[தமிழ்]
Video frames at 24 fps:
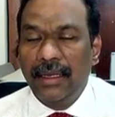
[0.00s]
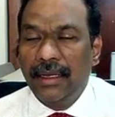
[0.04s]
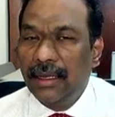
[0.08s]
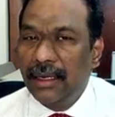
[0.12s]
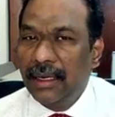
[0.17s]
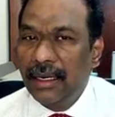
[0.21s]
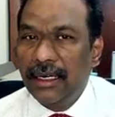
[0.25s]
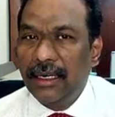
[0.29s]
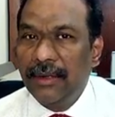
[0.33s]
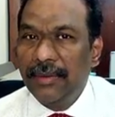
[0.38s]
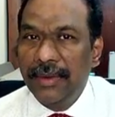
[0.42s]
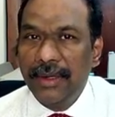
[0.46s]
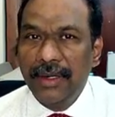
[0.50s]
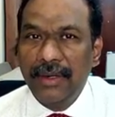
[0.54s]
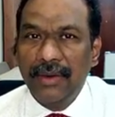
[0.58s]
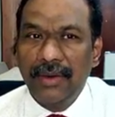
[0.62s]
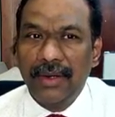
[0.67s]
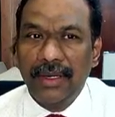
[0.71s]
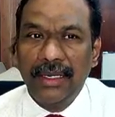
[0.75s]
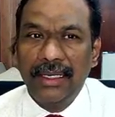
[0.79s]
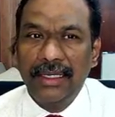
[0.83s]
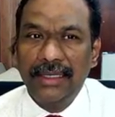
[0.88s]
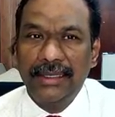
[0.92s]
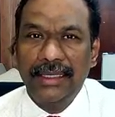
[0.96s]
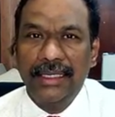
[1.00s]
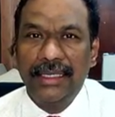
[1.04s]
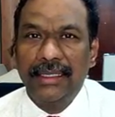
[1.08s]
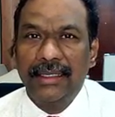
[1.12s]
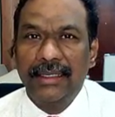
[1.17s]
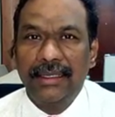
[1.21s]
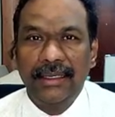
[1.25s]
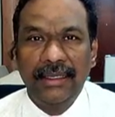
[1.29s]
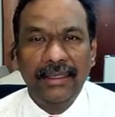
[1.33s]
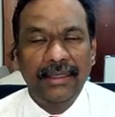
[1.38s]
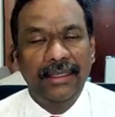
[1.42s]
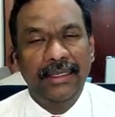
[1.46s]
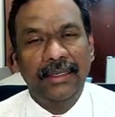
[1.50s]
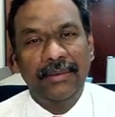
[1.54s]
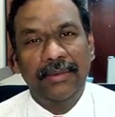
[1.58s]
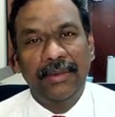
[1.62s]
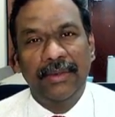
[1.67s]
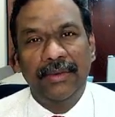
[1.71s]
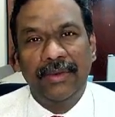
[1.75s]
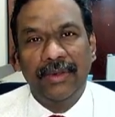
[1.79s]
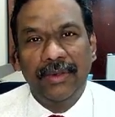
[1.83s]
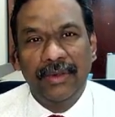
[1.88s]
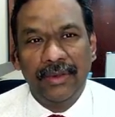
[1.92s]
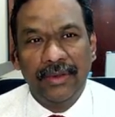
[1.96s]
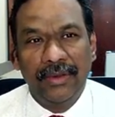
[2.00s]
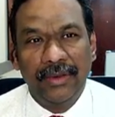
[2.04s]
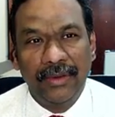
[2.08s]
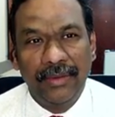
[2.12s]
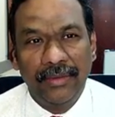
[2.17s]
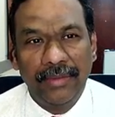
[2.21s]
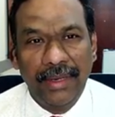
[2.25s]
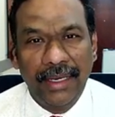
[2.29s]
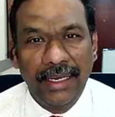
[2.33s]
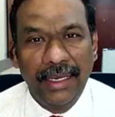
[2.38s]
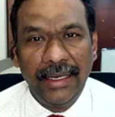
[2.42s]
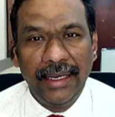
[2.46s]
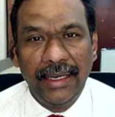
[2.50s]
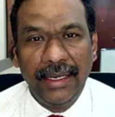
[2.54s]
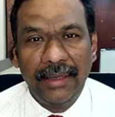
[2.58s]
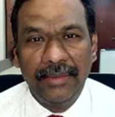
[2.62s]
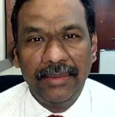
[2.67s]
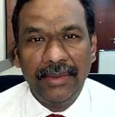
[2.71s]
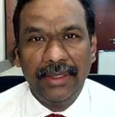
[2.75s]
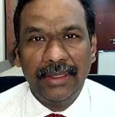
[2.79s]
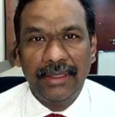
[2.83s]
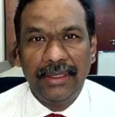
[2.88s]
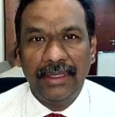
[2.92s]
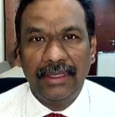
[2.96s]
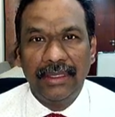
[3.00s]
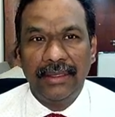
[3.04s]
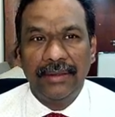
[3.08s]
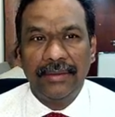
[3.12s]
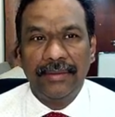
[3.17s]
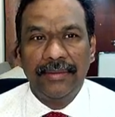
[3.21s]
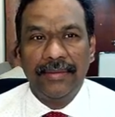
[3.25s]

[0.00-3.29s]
ரெண்டு பேரும் உடனே சேர்ந்துக்கிட்டு திரும்பவும் பழைய அன்பு இருந்தது